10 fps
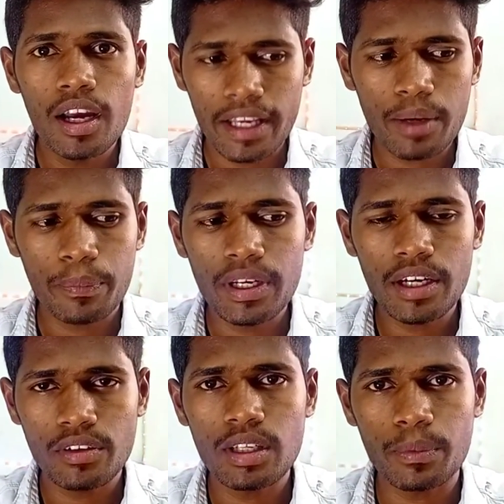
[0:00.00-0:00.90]
ஏன்னா
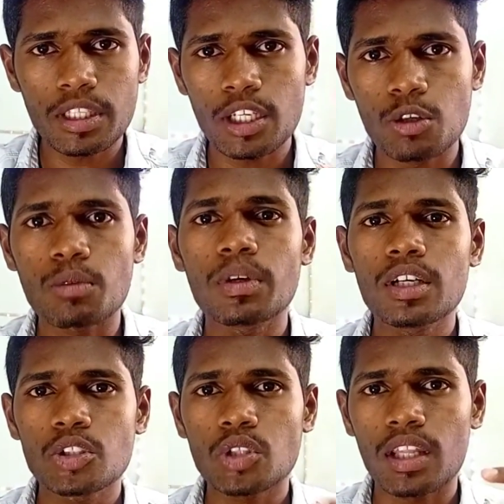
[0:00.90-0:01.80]
பின்னாடி வந்து அப்படி தான் இருக்கும்
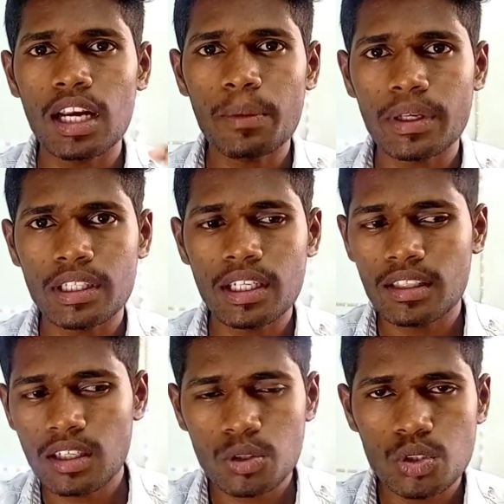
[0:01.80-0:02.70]
ஸோ அதனால் பார்த்தீங்கன்னா
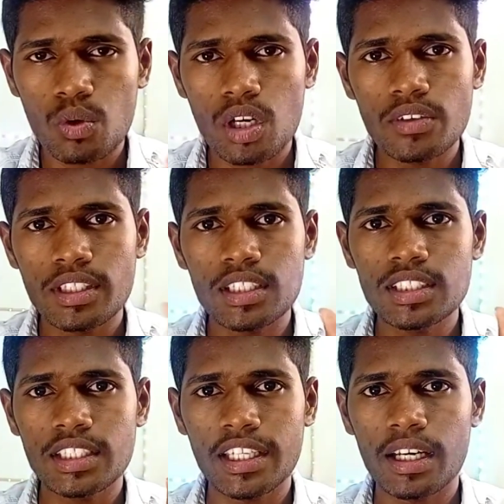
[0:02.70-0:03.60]
இதெல்லாம் கொஞ்சம் ஓரளவு
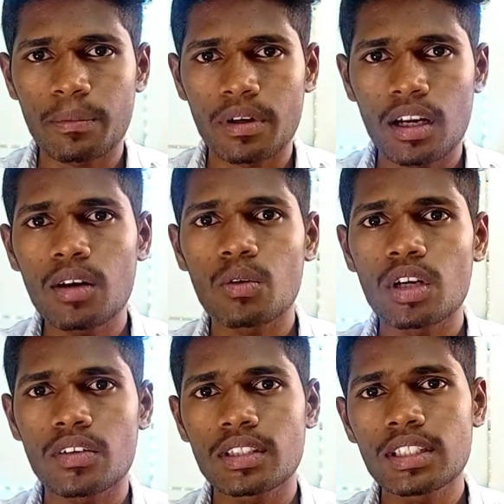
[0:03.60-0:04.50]
தெரிஞ்சுக்கிட்டீங்க அப்படின்னா
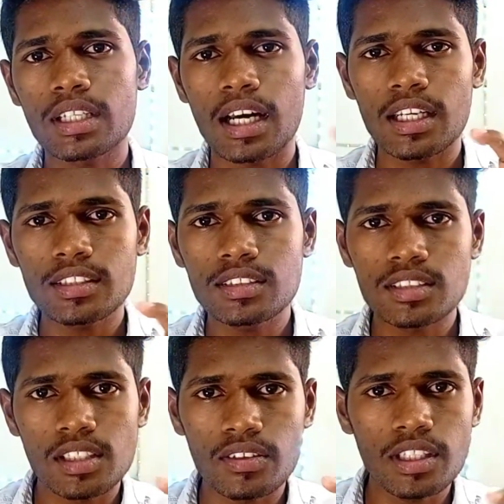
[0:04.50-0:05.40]
உங்களுக்கு வந்து இந்த
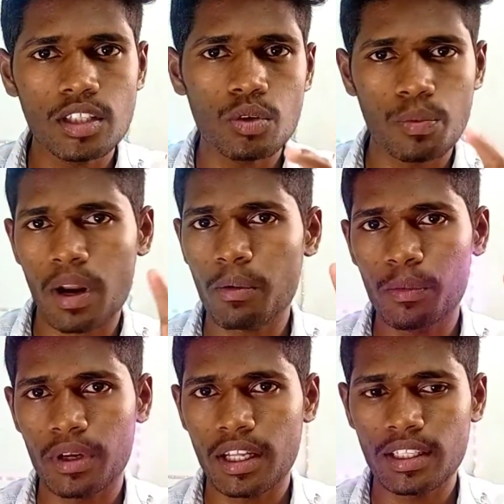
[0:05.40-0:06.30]
கனெக்ஷன்ஸில் வந்து எந்த ஒரு
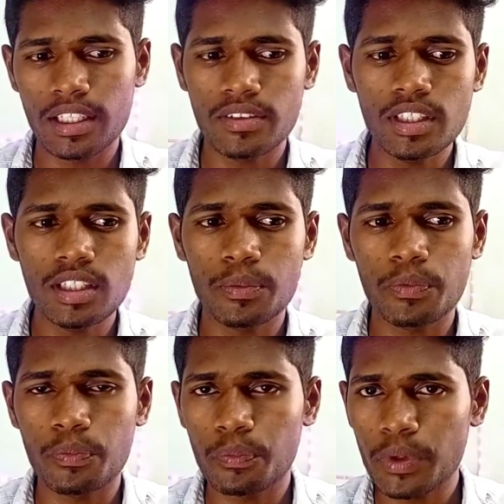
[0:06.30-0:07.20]
ப்ராப்ளம் வராது இது வந்து இந்த
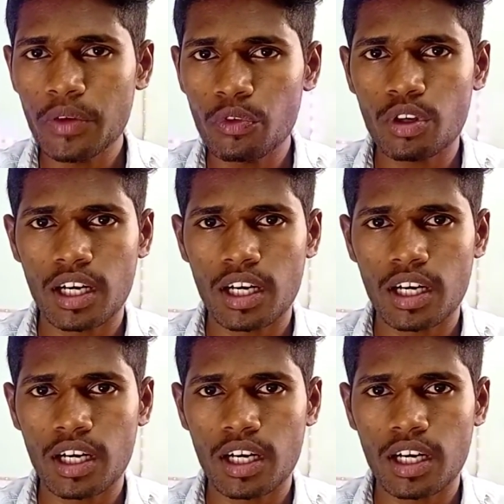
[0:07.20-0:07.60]
ப்ரீ ஃபோர்டு